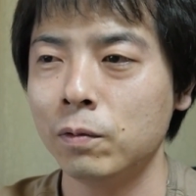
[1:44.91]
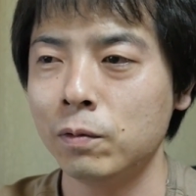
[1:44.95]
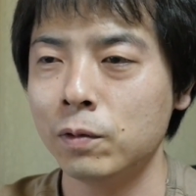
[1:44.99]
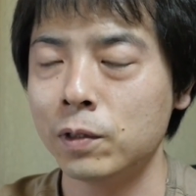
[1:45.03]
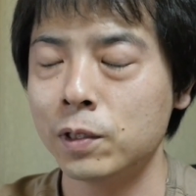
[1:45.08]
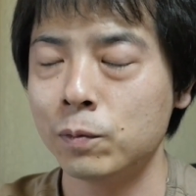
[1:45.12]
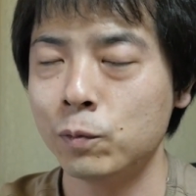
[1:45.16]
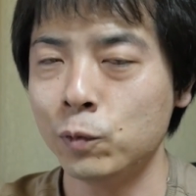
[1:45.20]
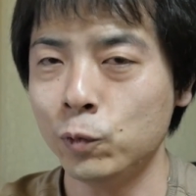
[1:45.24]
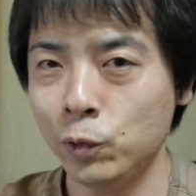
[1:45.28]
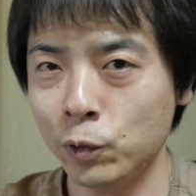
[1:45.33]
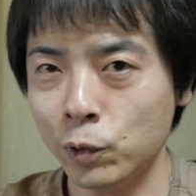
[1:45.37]

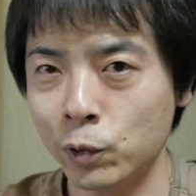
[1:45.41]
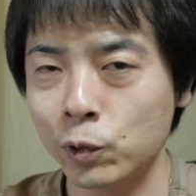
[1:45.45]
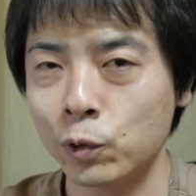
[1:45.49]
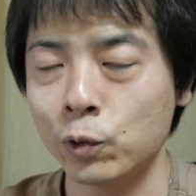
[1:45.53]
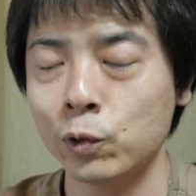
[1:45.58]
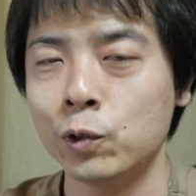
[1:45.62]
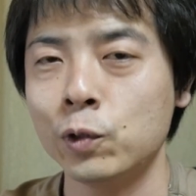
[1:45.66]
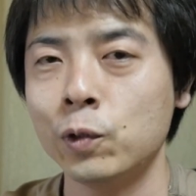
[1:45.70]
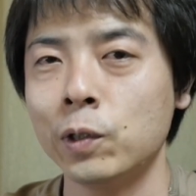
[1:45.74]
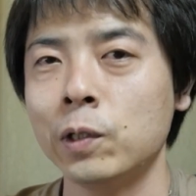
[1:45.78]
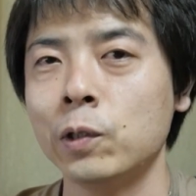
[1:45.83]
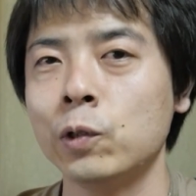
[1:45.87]
自分より
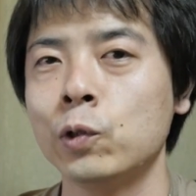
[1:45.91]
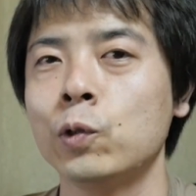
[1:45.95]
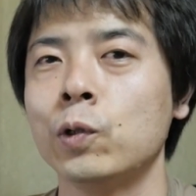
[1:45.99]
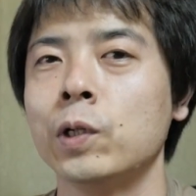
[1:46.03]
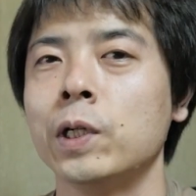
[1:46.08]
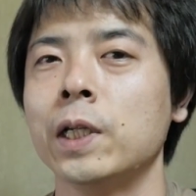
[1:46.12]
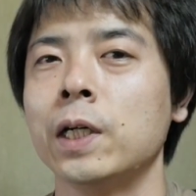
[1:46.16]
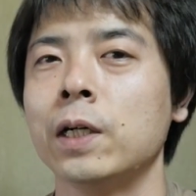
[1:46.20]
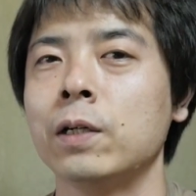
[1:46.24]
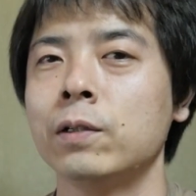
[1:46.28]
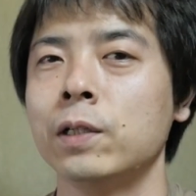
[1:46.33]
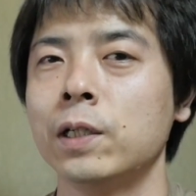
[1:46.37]
年上の人
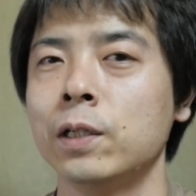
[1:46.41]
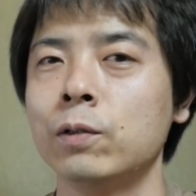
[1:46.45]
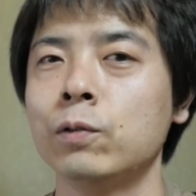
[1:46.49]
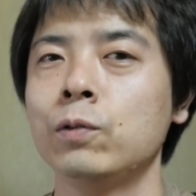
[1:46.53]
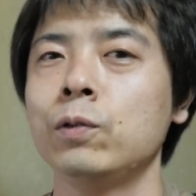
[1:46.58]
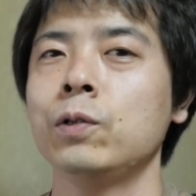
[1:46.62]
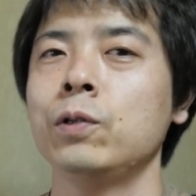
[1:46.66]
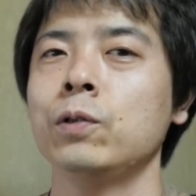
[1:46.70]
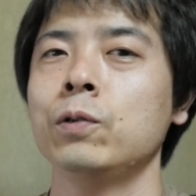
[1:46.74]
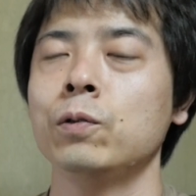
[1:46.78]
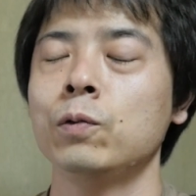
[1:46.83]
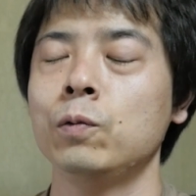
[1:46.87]
が亡くなるっ
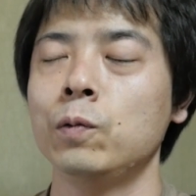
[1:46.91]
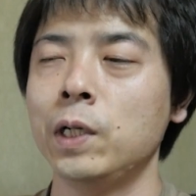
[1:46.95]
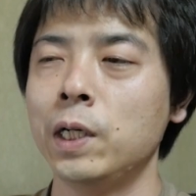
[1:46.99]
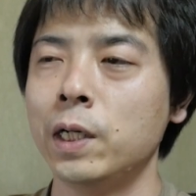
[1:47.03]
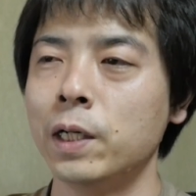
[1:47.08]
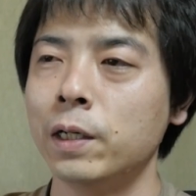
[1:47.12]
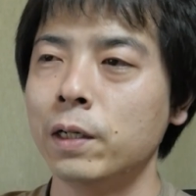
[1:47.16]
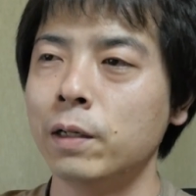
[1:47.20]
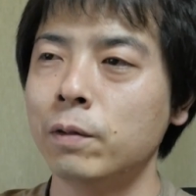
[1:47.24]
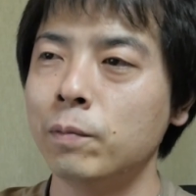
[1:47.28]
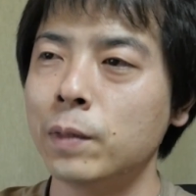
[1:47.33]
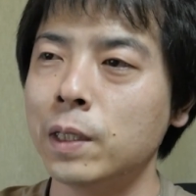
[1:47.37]
ていうの
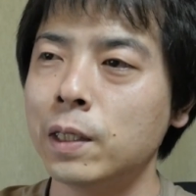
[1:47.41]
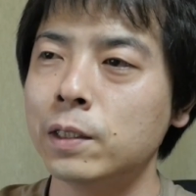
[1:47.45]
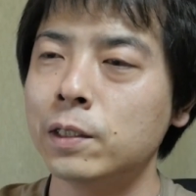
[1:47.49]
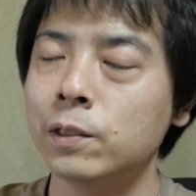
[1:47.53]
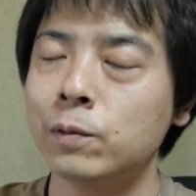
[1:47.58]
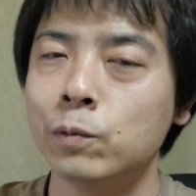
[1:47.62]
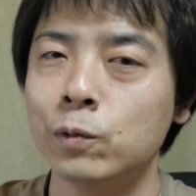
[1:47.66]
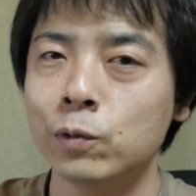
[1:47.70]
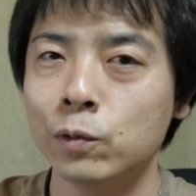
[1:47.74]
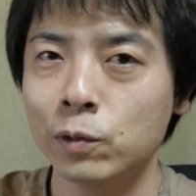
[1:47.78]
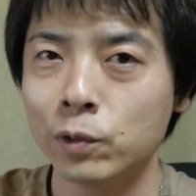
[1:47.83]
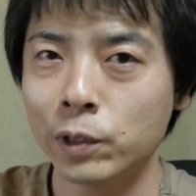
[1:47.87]
は、まあ、
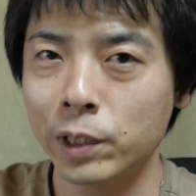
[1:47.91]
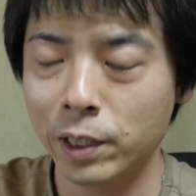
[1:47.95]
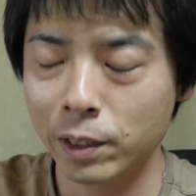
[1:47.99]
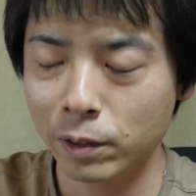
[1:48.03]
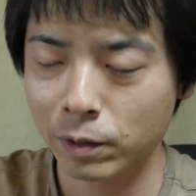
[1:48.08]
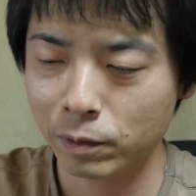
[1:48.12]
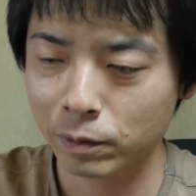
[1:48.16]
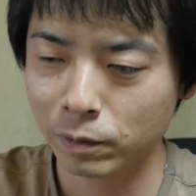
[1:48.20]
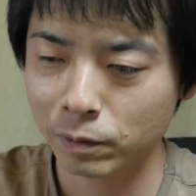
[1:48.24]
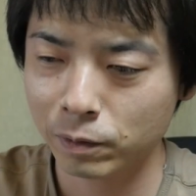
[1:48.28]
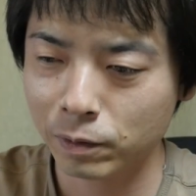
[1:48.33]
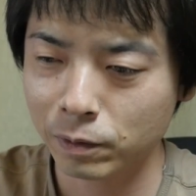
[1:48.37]
自分のね
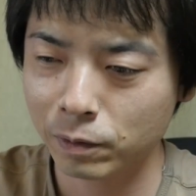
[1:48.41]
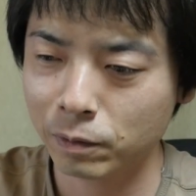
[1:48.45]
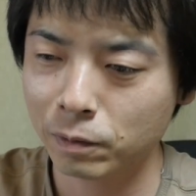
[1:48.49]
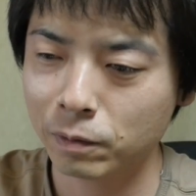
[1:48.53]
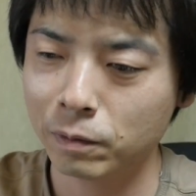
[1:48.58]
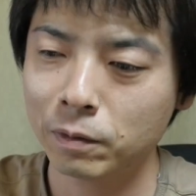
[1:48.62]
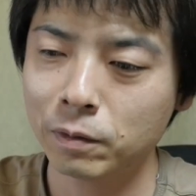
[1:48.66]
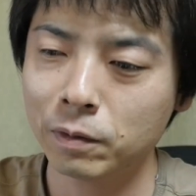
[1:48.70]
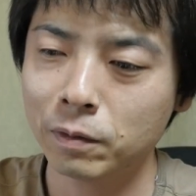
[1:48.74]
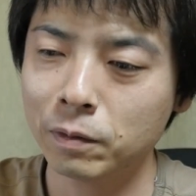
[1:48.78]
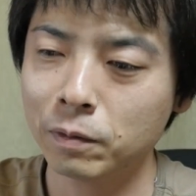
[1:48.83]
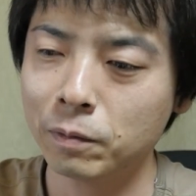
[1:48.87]

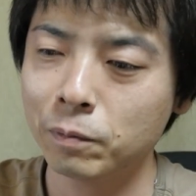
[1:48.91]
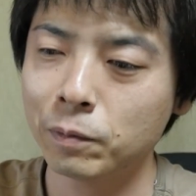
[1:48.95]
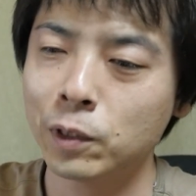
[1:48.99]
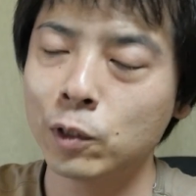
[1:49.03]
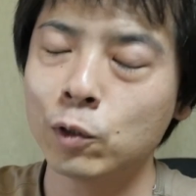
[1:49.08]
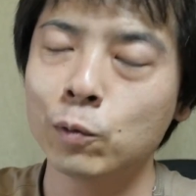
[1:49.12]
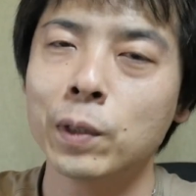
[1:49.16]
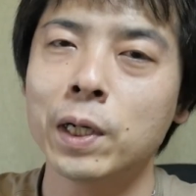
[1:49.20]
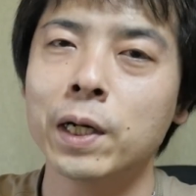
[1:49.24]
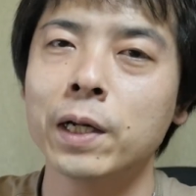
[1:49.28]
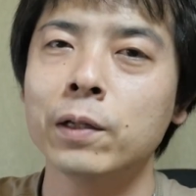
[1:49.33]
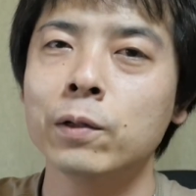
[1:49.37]
身
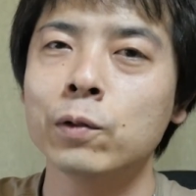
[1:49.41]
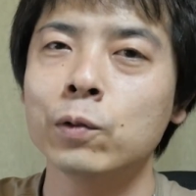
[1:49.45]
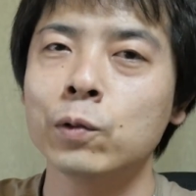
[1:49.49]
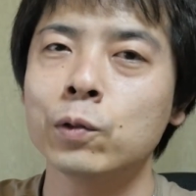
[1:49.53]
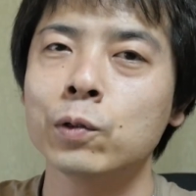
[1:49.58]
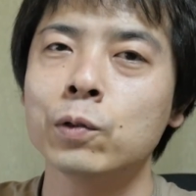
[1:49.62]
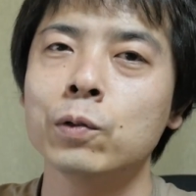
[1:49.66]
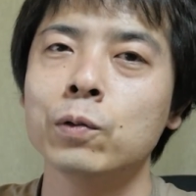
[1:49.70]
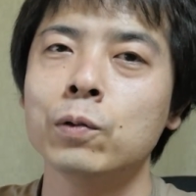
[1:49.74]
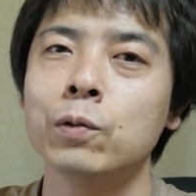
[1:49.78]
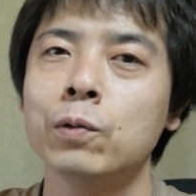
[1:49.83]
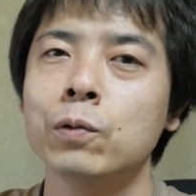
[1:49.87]
の回りの
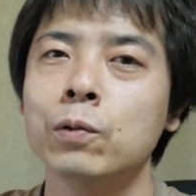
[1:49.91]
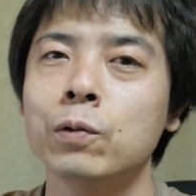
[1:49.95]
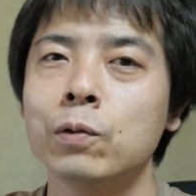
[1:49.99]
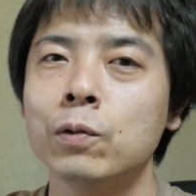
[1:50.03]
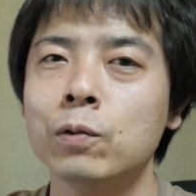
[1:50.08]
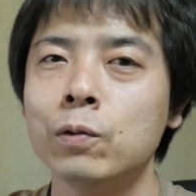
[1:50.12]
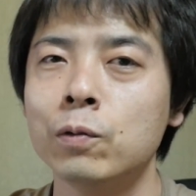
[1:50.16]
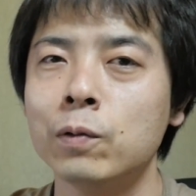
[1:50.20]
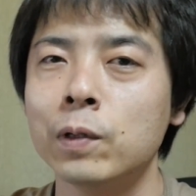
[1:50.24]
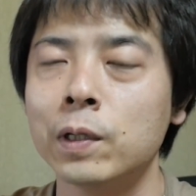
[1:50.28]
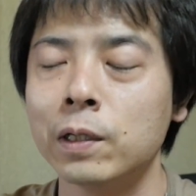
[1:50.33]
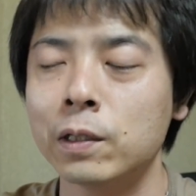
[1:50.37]

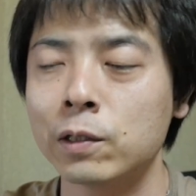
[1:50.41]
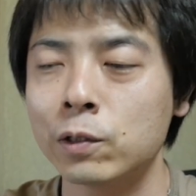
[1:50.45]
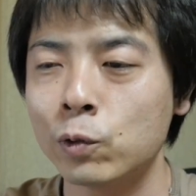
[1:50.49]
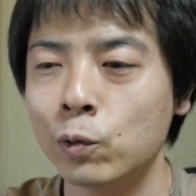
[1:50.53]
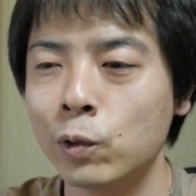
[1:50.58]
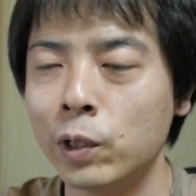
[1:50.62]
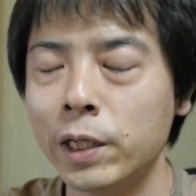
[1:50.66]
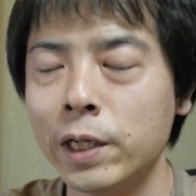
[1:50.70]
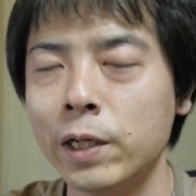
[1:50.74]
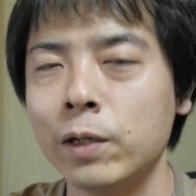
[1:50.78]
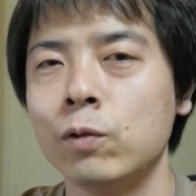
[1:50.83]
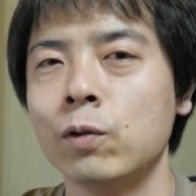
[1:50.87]
人はしょ
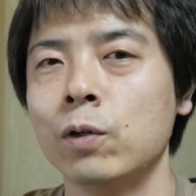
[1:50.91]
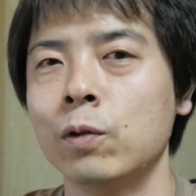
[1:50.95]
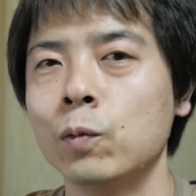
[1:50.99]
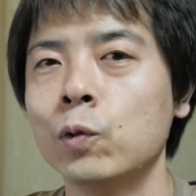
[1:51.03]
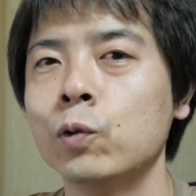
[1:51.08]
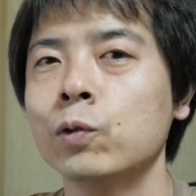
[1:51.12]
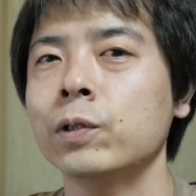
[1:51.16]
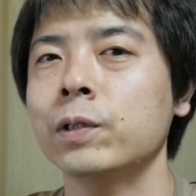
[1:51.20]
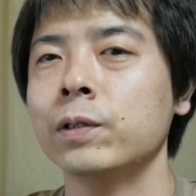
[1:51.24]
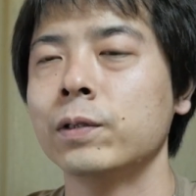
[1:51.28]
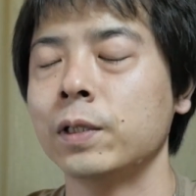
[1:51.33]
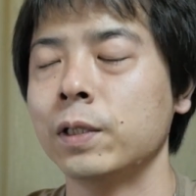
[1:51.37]
うがないとは
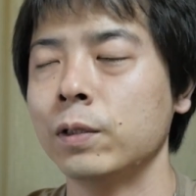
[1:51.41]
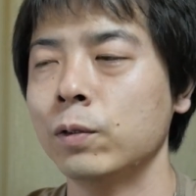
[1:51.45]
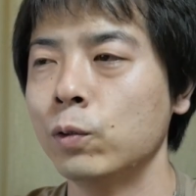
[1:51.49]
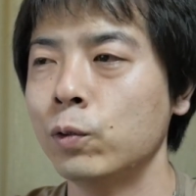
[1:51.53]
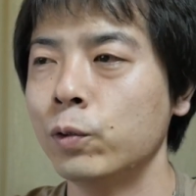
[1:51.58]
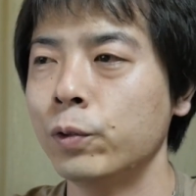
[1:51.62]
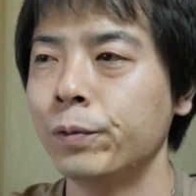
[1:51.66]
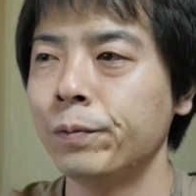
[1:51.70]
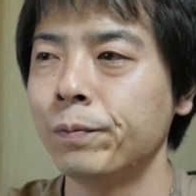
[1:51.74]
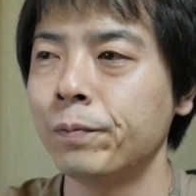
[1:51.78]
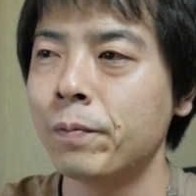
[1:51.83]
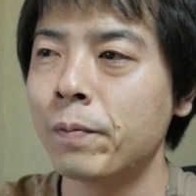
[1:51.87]
思うんですけ
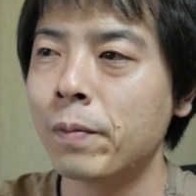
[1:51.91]
ど、